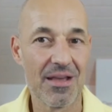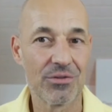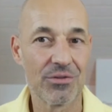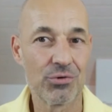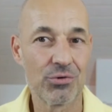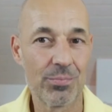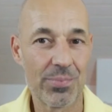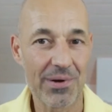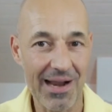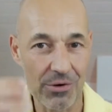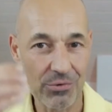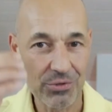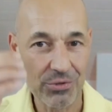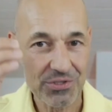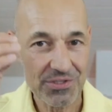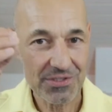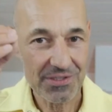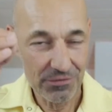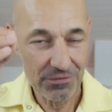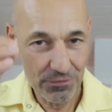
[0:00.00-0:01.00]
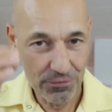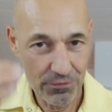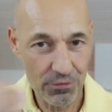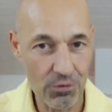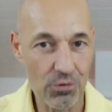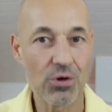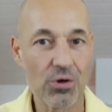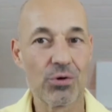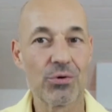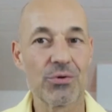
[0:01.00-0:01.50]
Du brauchst den
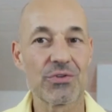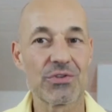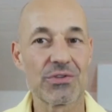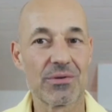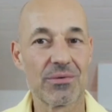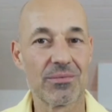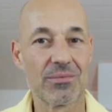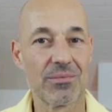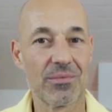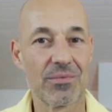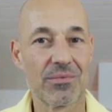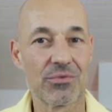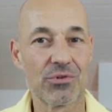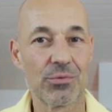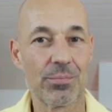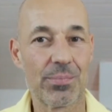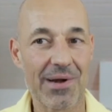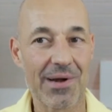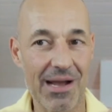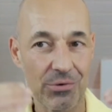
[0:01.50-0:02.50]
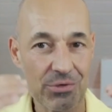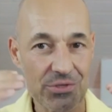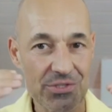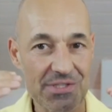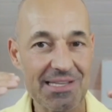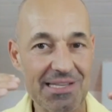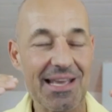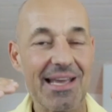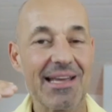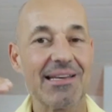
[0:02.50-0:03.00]
Fokus Du
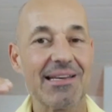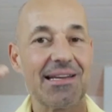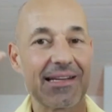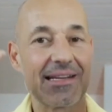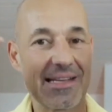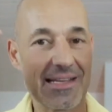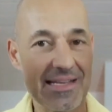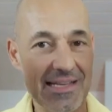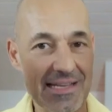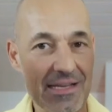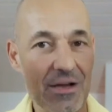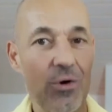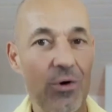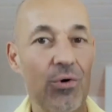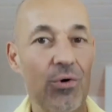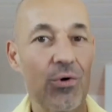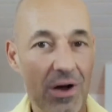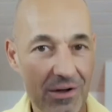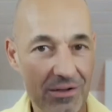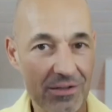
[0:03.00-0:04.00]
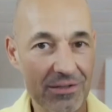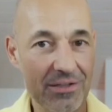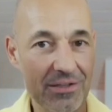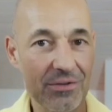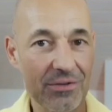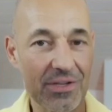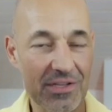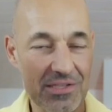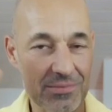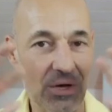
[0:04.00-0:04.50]
brauchst die Energie
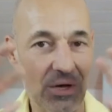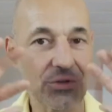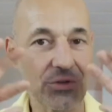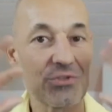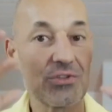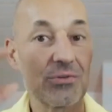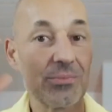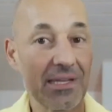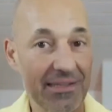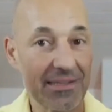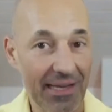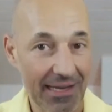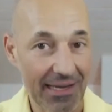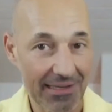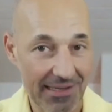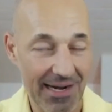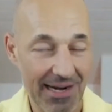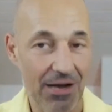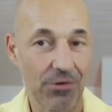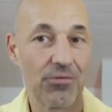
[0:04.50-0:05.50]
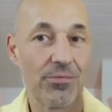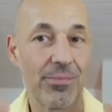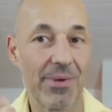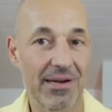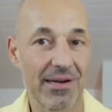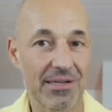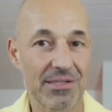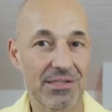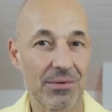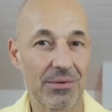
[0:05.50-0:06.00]
hochhalten, das machst du mit deiner
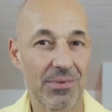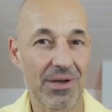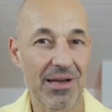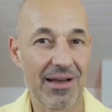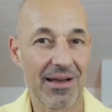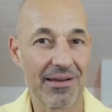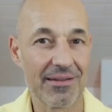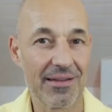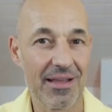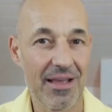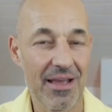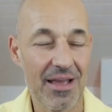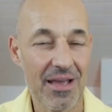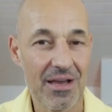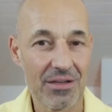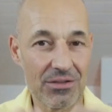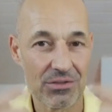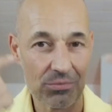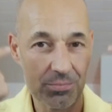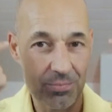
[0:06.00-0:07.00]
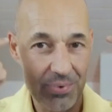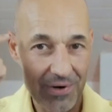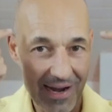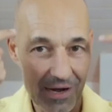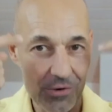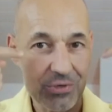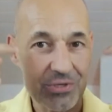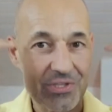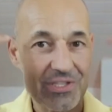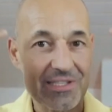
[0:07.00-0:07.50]
Aufmerksamkeit. Du
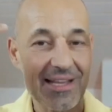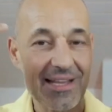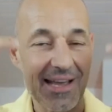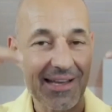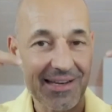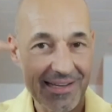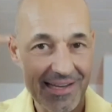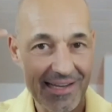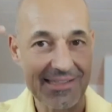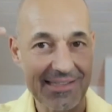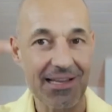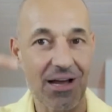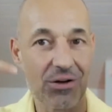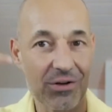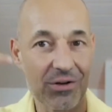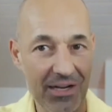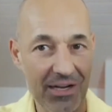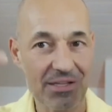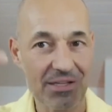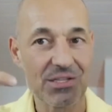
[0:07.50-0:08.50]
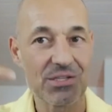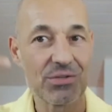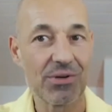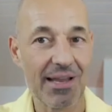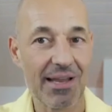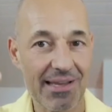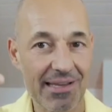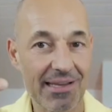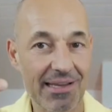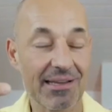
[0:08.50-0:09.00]
brauchst deine Gedanken zu
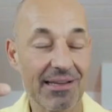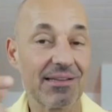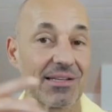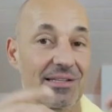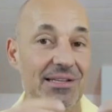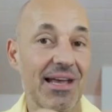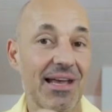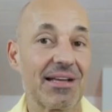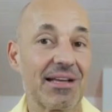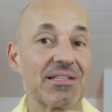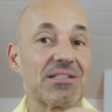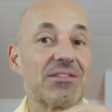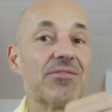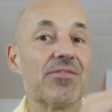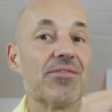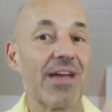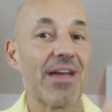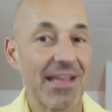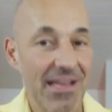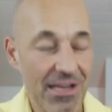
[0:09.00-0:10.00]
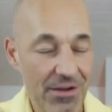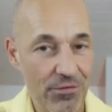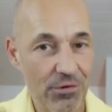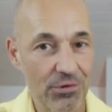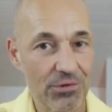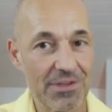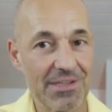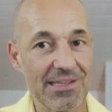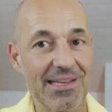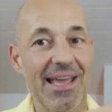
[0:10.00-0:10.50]
lenken, das heißt weg
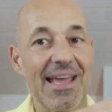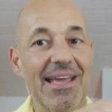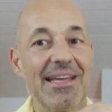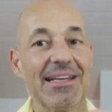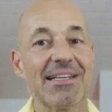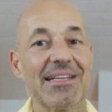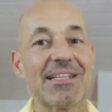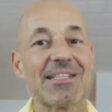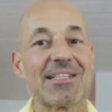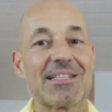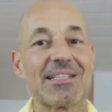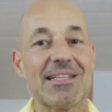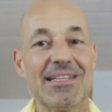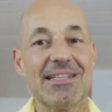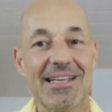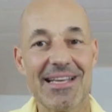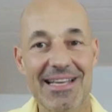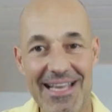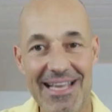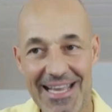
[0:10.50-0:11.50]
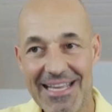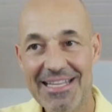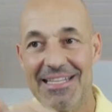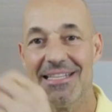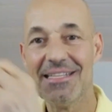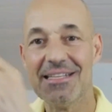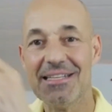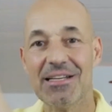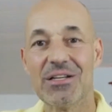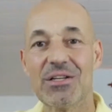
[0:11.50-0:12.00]
von den Ängsten
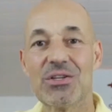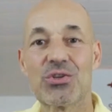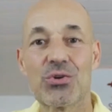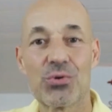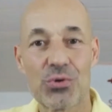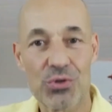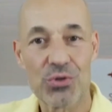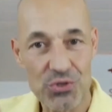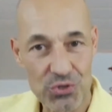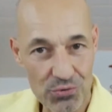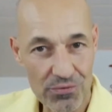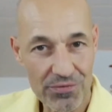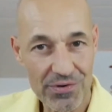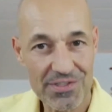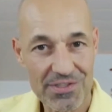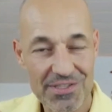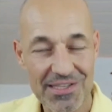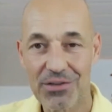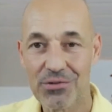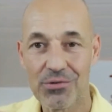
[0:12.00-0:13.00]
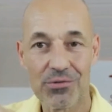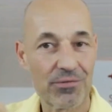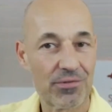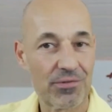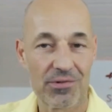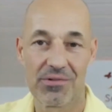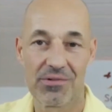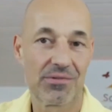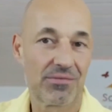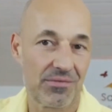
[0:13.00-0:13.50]
hin zur Zuversicht und
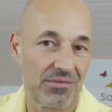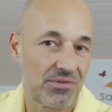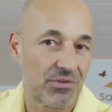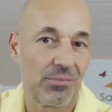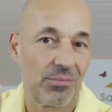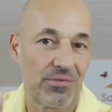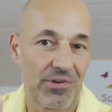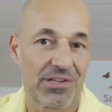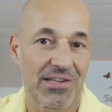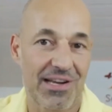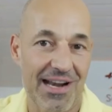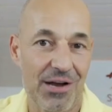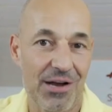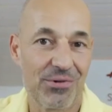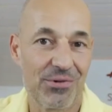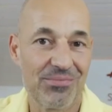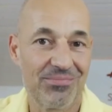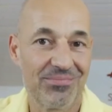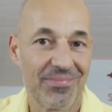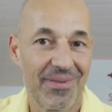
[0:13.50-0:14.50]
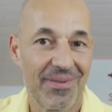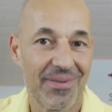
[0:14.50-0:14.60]
zum Vertrauen.